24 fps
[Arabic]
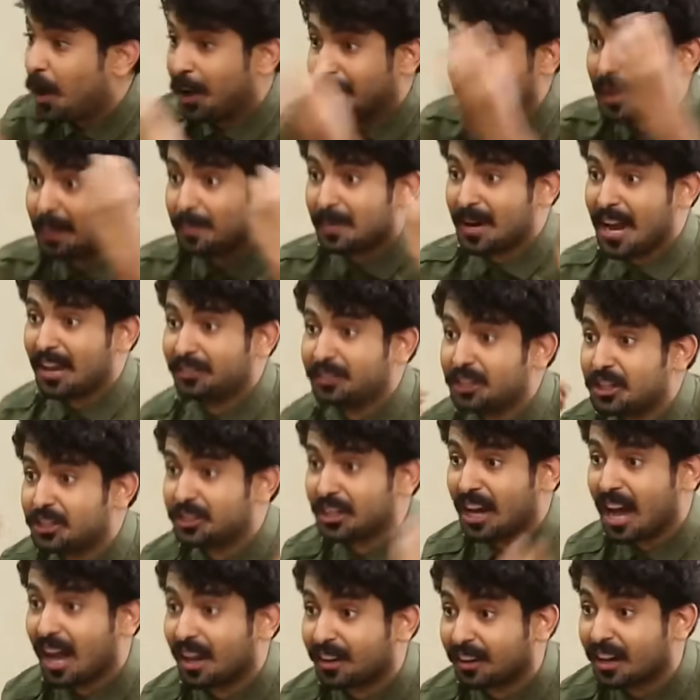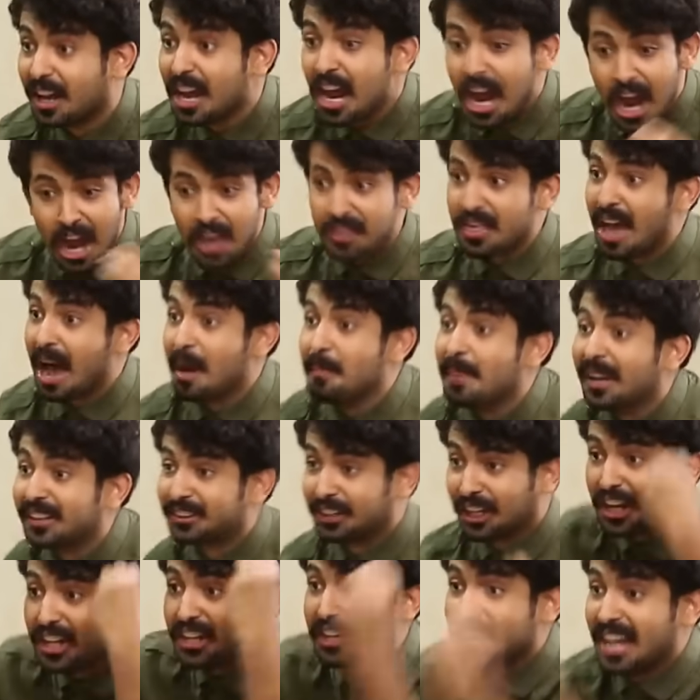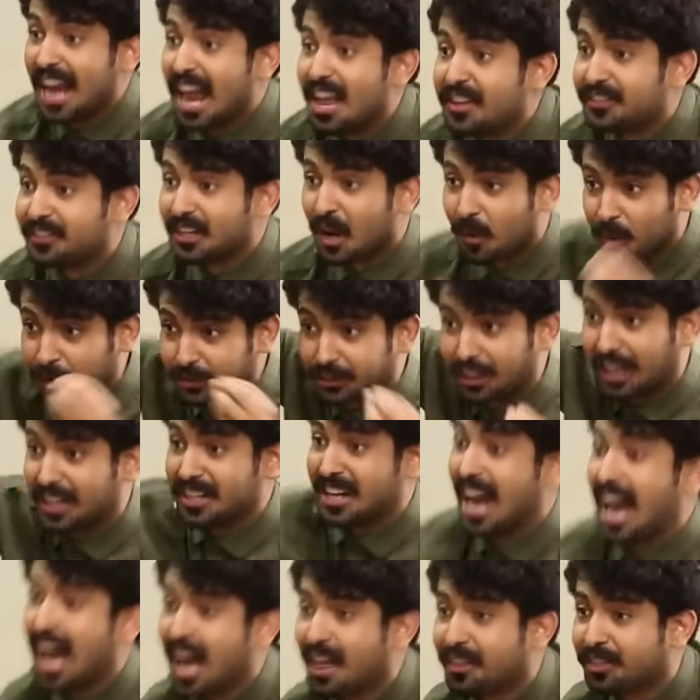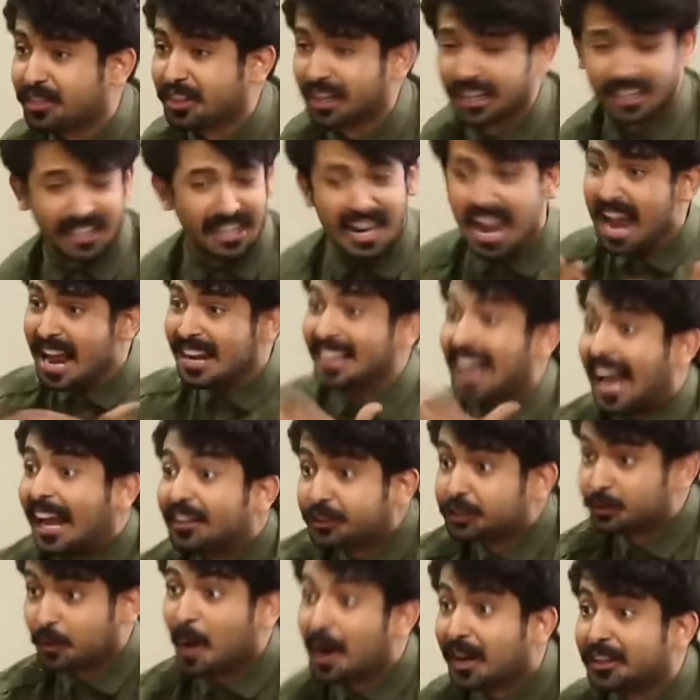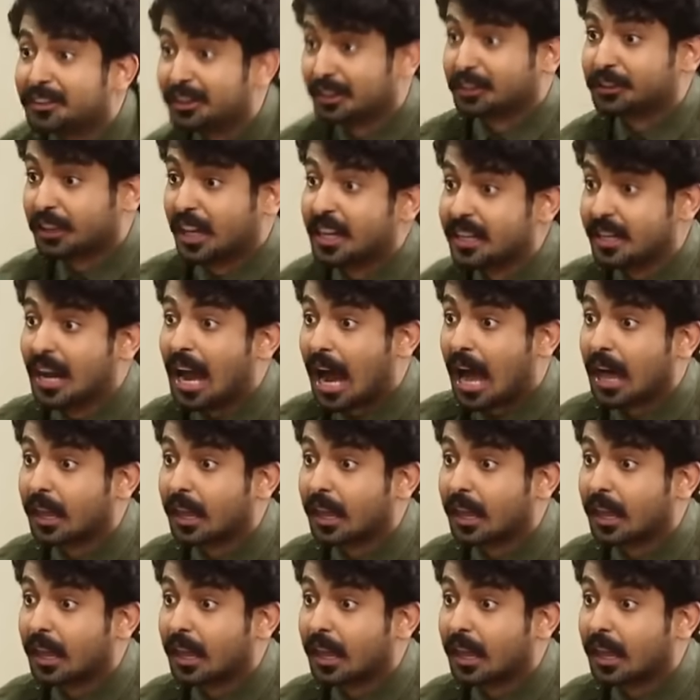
واحنا براس الشهر، اذا ما تهيني هسه وتطيح حظي، لا عاد شو وقت تطيح